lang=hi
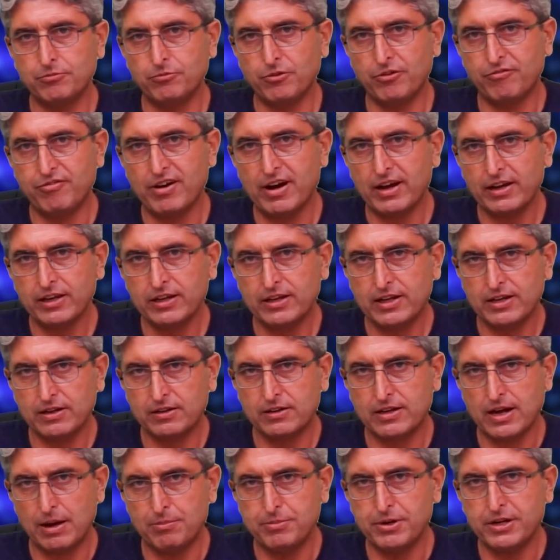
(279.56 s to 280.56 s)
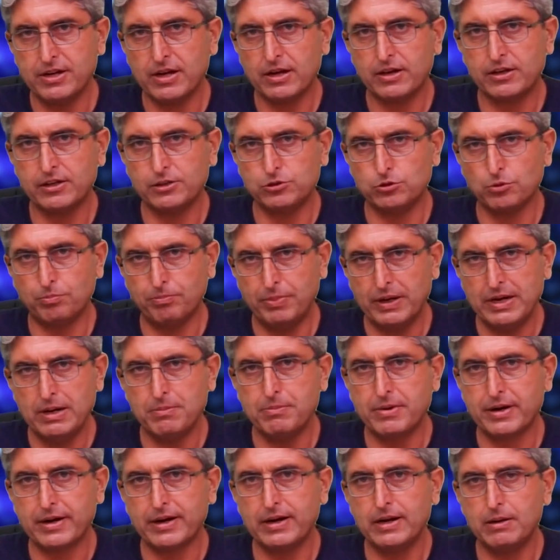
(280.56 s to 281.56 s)
वफाकी काबीना के जो पहले
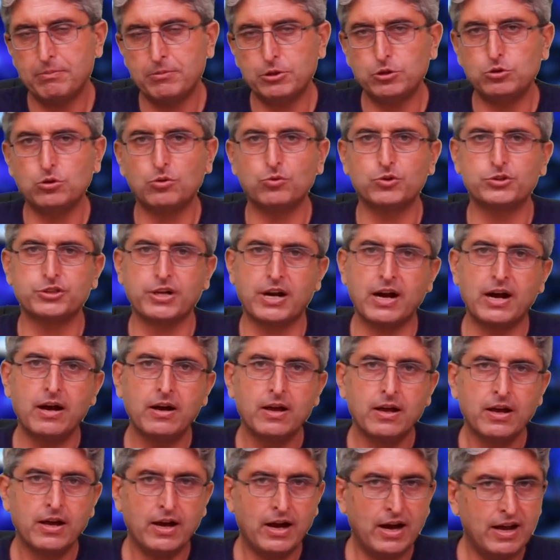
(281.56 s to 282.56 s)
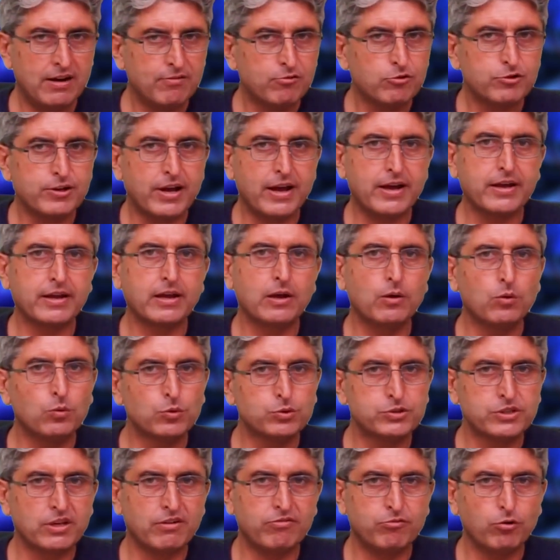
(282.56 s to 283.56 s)
मरहले में जो वो ज़रा हल्फ उठाएँगे
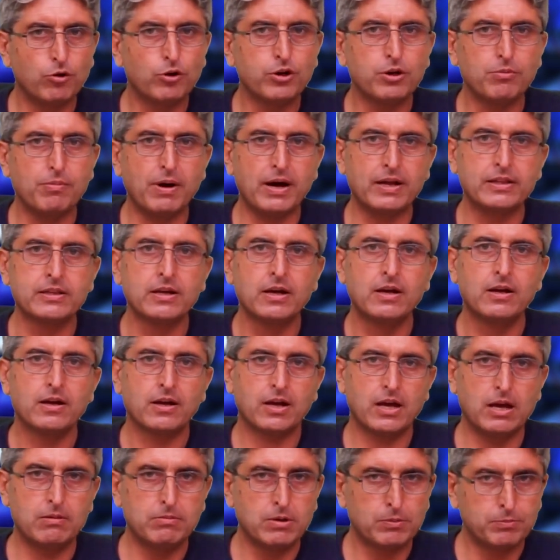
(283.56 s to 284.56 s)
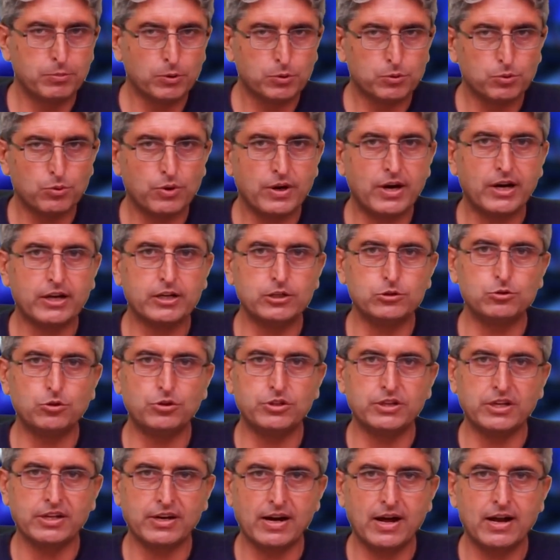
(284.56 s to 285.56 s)
उसके फ़ौरी बाद खैबर पख्तूखा की जो
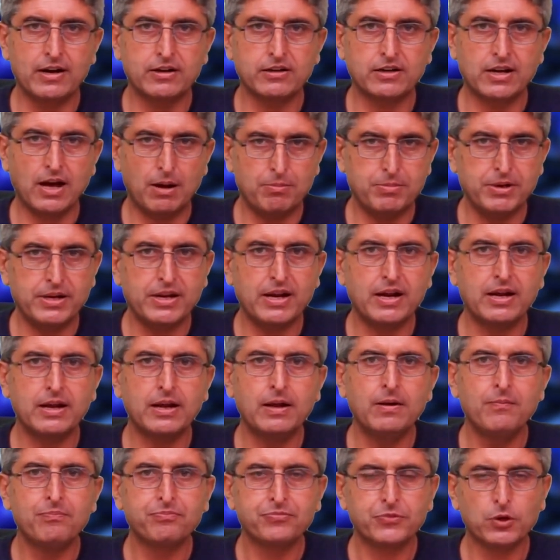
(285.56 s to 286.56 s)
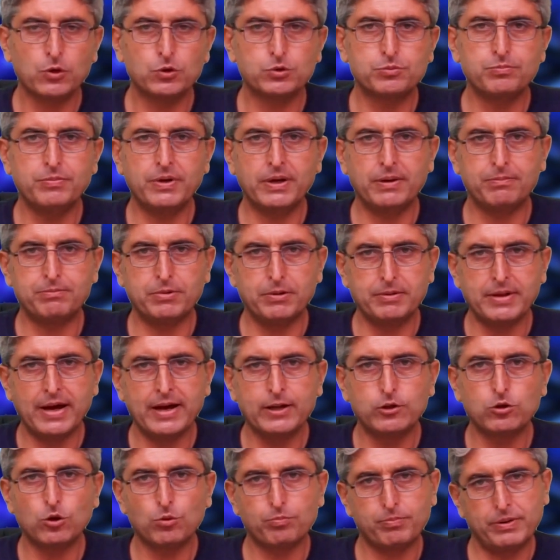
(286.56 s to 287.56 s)
निगरान काबीना है उसमें
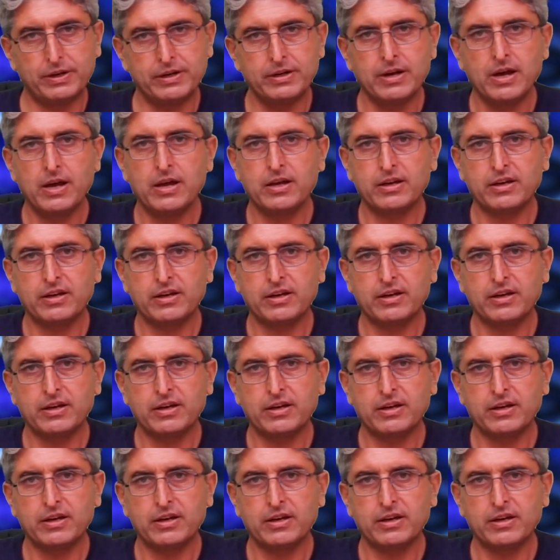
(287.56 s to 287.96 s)
इब्तदाई तौर पर